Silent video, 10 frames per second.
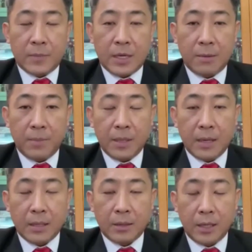ชั้นปริญ
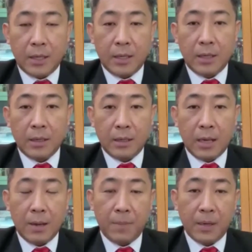ญาตรี
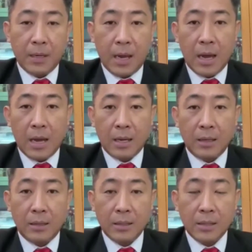ได้ปริญญา
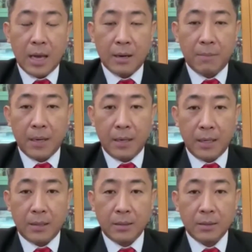นิติศาสตร์บัณฑิต